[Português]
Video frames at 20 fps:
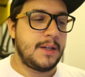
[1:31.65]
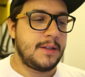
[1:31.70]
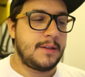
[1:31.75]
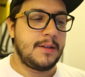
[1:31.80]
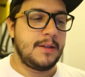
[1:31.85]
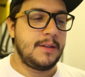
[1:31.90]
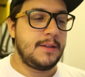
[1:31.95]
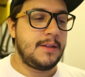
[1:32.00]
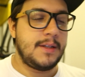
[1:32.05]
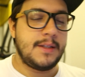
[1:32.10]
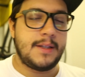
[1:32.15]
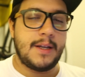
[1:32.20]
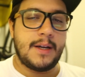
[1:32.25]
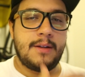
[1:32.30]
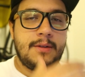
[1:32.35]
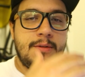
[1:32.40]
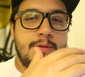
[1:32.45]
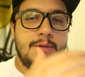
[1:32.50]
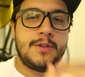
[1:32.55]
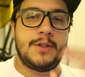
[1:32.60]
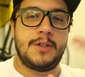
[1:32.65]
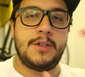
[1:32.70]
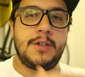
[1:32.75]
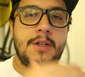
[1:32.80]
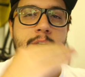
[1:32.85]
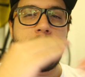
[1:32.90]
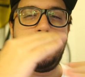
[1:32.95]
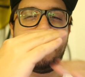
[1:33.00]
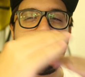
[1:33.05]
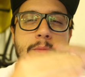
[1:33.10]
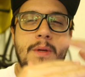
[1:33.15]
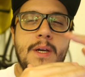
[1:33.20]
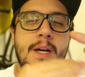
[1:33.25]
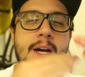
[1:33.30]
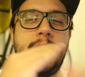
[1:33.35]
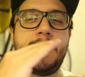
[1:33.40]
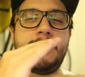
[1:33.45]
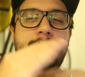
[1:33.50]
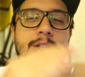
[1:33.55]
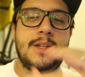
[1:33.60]
É tanta tecnologia, uma
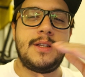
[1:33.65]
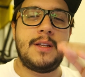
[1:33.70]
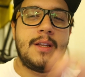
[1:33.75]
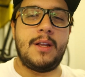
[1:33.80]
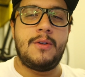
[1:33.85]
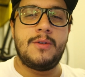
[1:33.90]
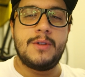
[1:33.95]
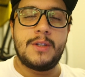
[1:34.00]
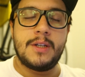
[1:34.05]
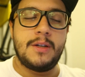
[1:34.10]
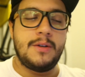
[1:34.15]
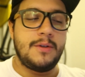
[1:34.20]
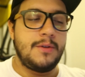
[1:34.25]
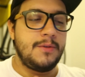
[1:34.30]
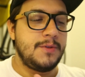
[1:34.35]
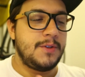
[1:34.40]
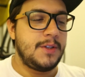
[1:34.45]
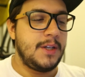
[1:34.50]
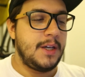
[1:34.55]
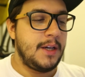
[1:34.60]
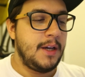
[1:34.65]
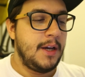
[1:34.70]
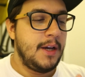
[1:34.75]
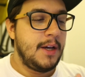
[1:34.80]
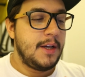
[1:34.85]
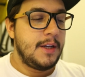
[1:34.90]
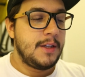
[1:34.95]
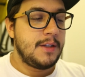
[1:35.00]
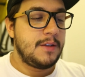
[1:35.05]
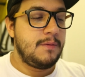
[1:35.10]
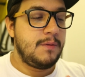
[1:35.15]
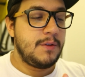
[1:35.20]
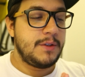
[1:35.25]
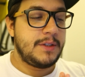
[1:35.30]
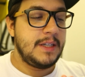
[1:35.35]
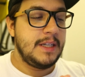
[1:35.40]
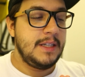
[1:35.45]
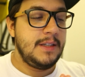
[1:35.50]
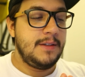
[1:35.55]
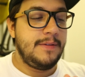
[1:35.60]
encadeada da outra que eu não sei. Se
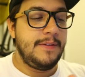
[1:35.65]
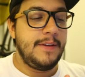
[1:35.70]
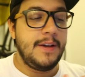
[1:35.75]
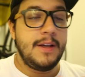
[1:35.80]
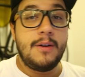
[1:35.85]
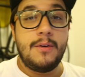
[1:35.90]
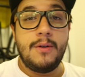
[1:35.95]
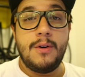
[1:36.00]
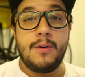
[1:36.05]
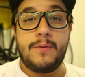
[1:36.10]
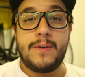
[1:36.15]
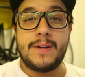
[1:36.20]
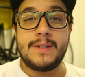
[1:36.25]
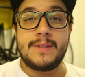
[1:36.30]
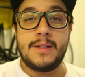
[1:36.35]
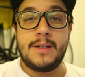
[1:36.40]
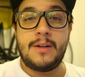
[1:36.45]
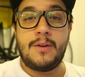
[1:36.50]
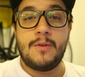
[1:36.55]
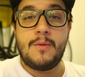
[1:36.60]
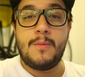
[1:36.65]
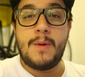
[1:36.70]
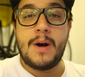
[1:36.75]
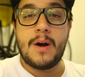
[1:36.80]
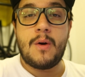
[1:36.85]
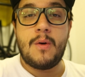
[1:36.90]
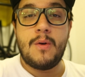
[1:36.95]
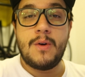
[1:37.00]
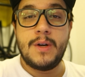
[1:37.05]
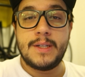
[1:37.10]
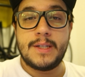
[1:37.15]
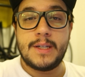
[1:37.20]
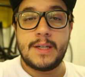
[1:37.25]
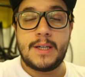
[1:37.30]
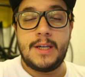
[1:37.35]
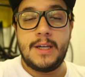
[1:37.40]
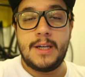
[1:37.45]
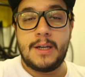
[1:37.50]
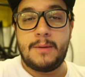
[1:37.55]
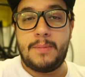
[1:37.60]
vocês viram eu fazendo alguma coisa
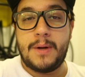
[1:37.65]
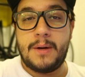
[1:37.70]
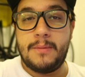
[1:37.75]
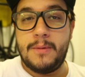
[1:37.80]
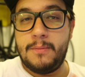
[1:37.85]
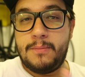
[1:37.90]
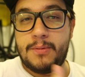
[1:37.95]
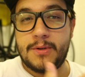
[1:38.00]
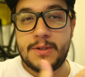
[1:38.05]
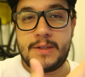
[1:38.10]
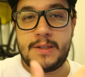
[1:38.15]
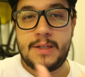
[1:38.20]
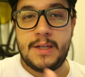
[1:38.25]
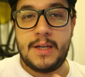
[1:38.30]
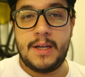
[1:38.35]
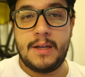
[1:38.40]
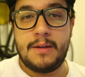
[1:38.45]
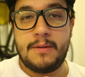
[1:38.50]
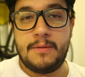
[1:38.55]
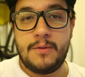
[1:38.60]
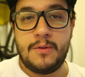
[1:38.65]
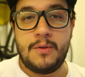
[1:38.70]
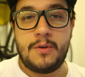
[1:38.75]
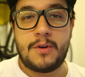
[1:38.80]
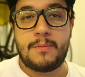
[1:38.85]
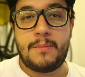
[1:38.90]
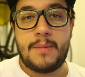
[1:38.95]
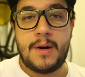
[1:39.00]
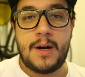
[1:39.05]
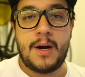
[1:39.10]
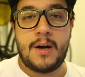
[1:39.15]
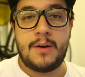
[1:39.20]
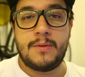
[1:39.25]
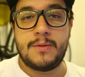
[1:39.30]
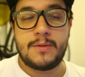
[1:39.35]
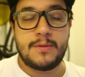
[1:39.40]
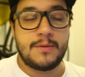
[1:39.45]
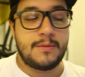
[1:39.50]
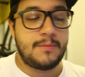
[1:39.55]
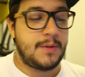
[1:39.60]
aqui que para mim pode ser
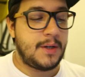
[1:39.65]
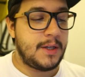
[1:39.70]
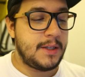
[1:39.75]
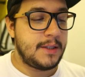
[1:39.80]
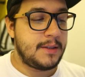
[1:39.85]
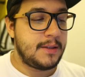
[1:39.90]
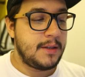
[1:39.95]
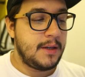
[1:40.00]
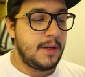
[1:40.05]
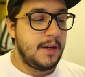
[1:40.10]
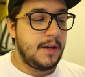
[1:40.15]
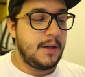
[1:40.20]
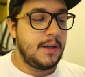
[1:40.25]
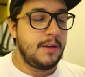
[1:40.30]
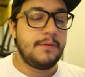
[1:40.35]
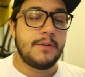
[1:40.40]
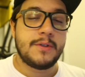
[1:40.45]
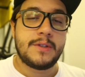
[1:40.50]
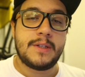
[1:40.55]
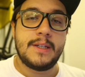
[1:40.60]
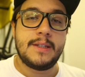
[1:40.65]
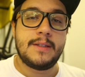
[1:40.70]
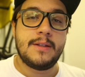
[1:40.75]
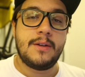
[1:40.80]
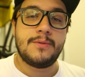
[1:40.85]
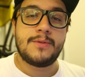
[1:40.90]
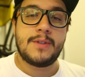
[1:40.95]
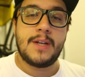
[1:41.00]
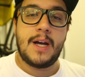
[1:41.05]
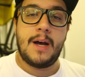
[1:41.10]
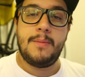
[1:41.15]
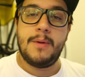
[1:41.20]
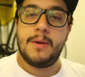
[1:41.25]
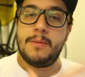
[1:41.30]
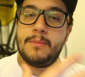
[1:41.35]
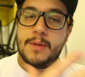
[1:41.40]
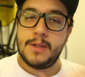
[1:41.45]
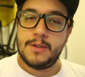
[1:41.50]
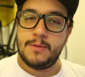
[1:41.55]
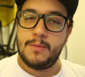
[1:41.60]
normal e tudo mais, e vocês não
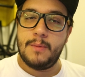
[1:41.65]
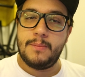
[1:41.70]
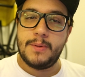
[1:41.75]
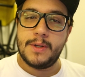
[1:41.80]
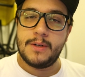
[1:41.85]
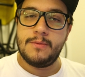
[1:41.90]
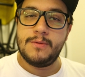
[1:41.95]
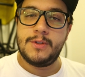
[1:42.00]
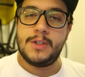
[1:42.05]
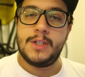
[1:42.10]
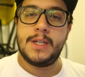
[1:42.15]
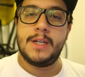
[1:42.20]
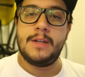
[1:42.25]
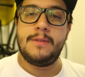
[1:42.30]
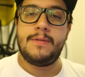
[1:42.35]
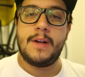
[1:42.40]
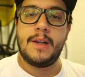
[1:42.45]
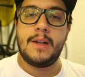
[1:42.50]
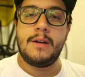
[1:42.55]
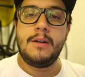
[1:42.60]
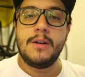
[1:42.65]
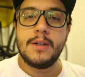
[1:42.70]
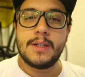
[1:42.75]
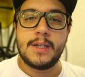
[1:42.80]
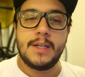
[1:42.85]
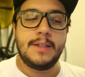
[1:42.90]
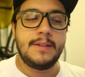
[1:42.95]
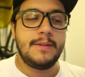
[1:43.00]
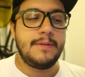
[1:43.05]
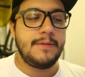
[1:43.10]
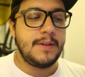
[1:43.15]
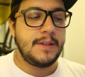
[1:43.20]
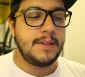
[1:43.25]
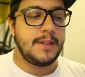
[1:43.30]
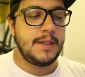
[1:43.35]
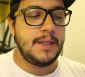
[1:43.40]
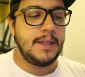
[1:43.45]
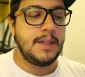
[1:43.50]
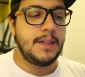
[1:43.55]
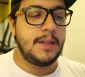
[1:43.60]
sabem, manda uma perguntinha aí, fala, ó, oh, o que, que você
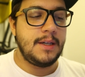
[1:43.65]
fez aí?